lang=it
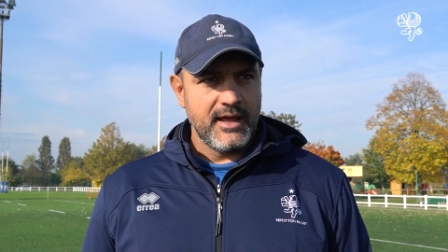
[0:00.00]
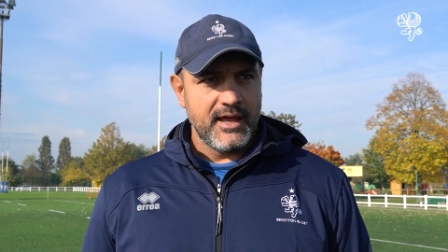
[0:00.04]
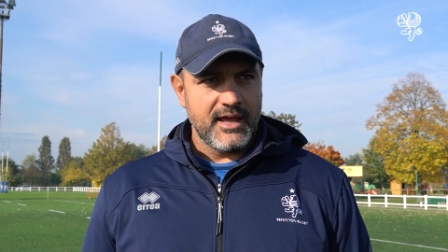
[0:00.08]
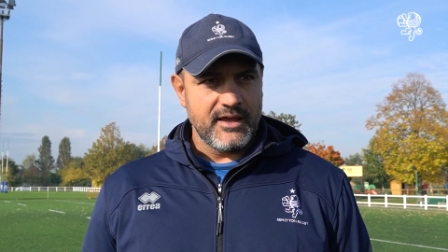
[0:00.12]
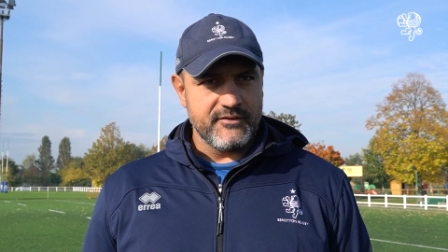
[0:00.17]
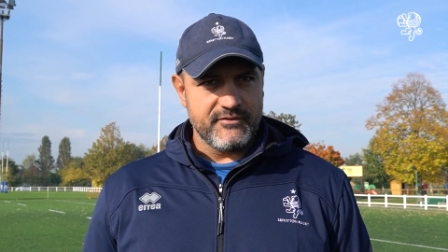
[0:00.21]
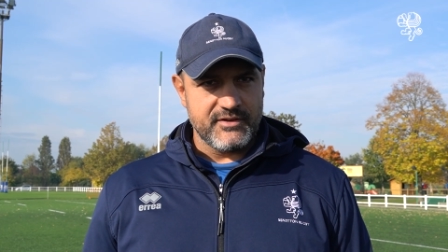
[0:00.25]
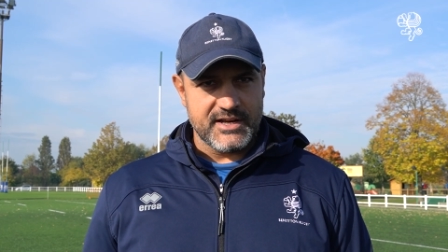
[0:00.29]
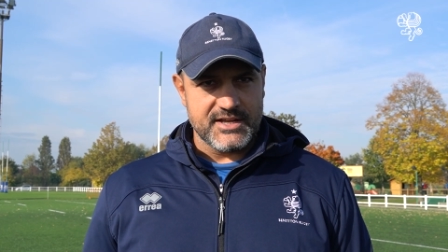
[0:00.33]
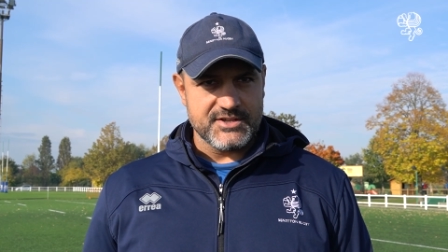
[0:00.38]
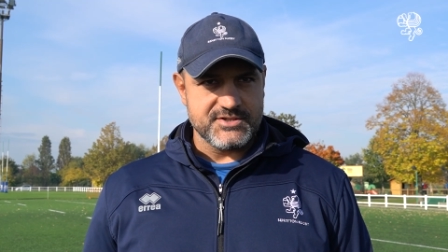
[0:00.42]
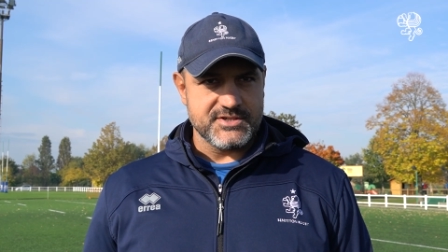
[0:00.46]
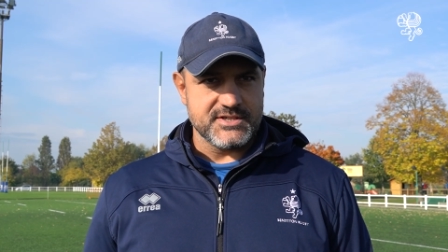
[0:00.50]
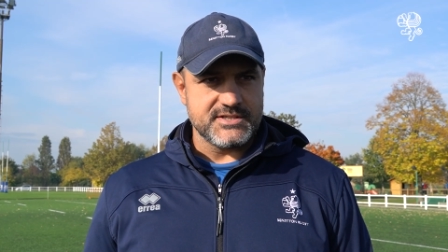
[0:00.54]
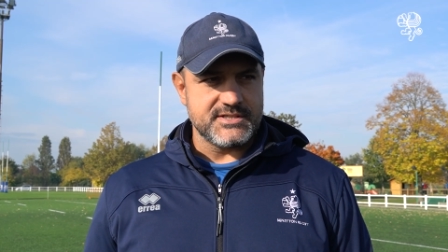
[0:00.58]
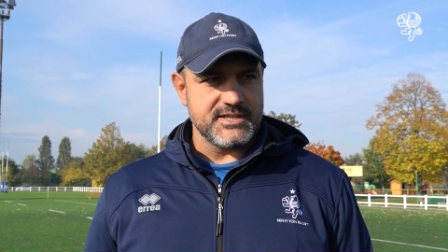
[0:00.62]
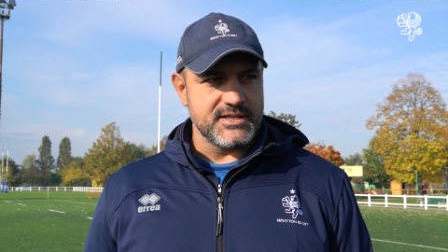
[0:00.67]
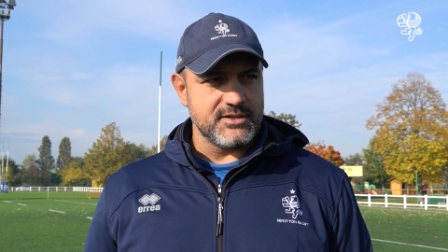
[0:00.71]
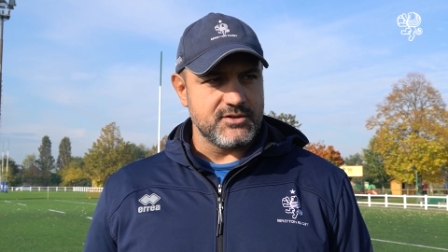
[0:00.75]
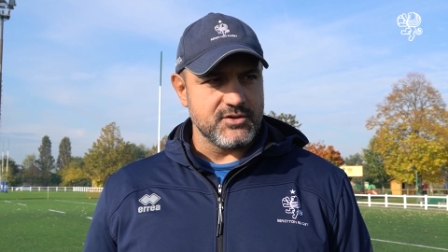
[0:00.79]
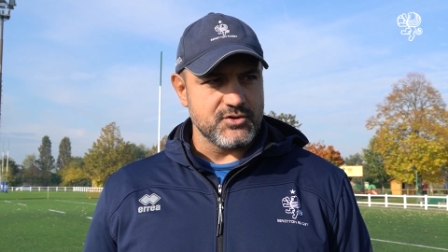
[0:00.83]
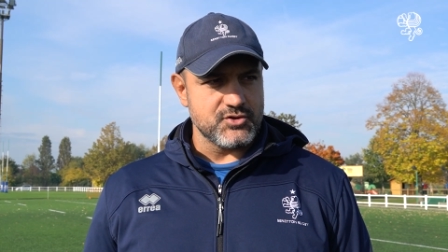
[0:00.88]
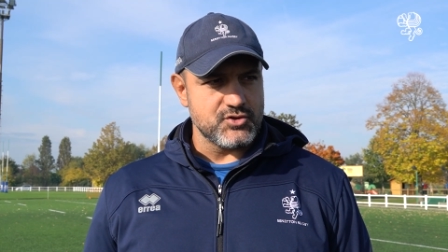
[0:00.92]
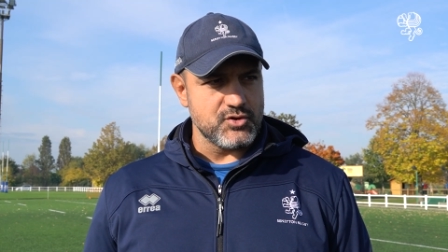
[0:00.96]
e verrà
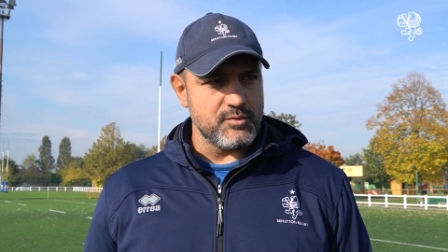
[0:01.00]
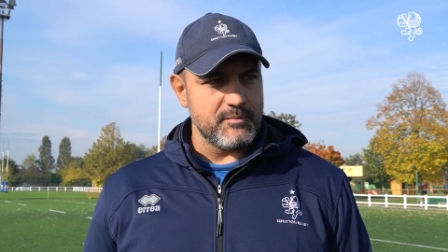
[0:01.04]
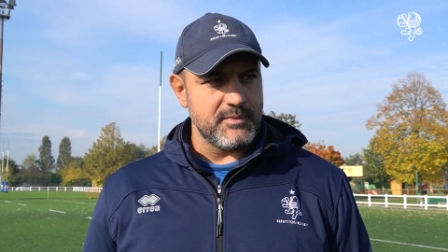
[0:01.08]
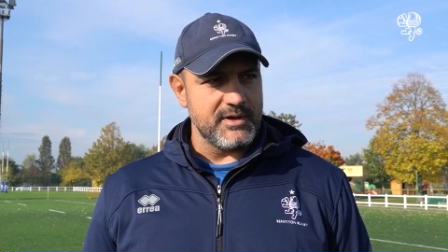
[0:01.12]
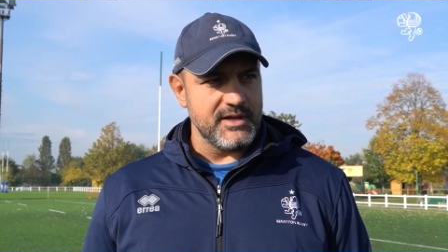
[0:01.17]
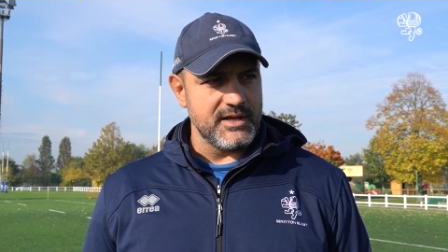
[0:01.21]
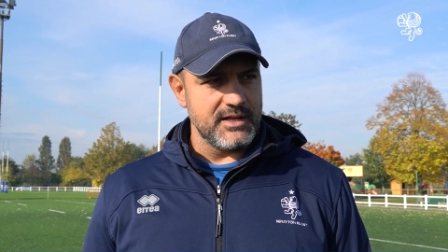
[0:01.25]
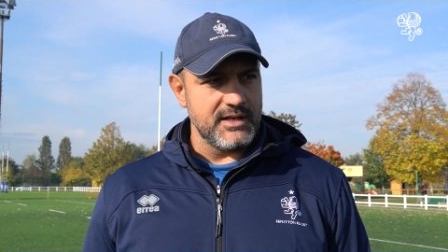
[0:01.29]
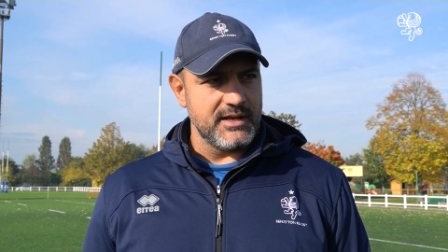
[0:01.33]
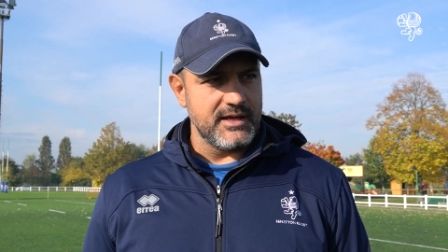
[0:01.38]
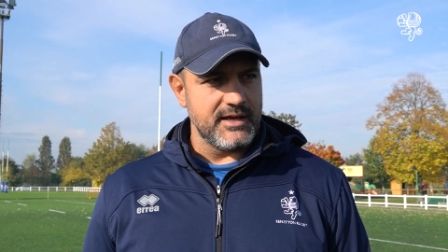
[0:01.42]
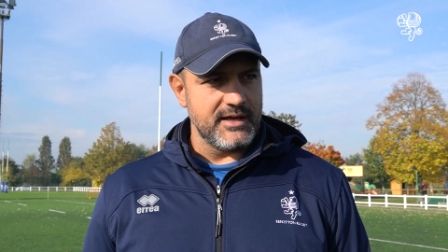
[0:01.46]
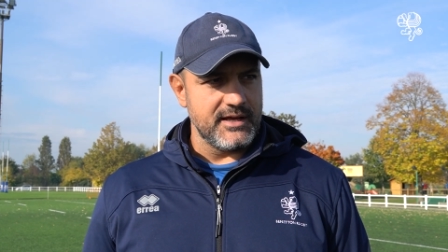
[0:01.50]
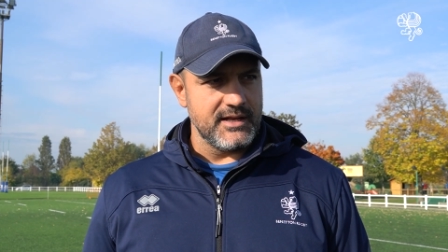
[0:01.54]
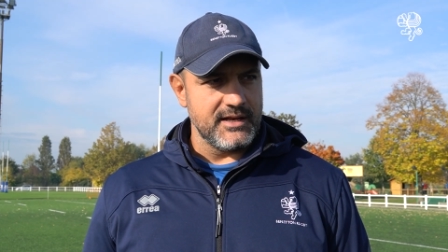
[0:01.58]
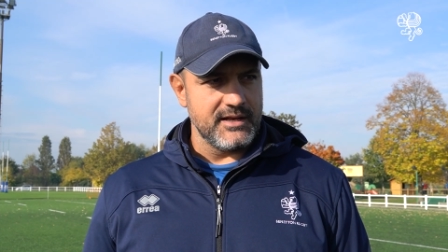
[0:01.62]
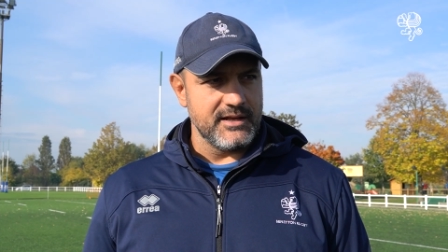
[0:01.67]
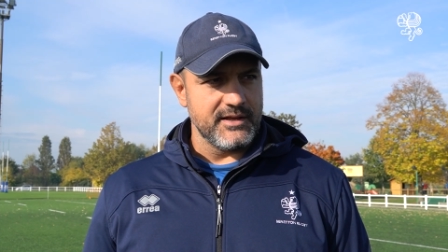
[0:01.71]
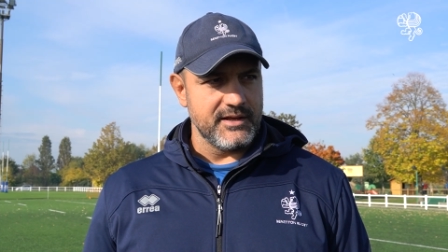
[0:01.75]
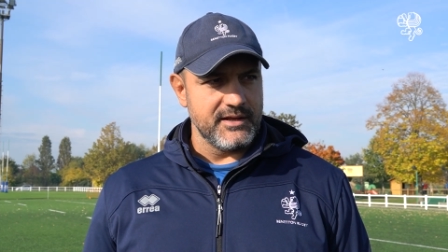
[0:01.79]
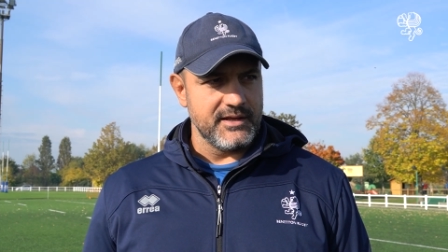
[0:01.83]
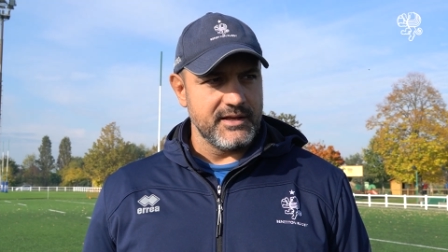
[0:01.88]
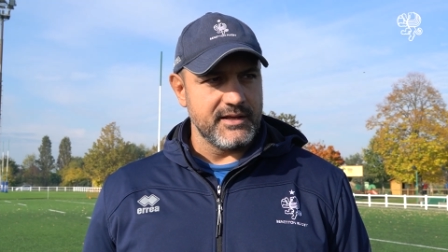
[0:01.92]
gestito insomma, il,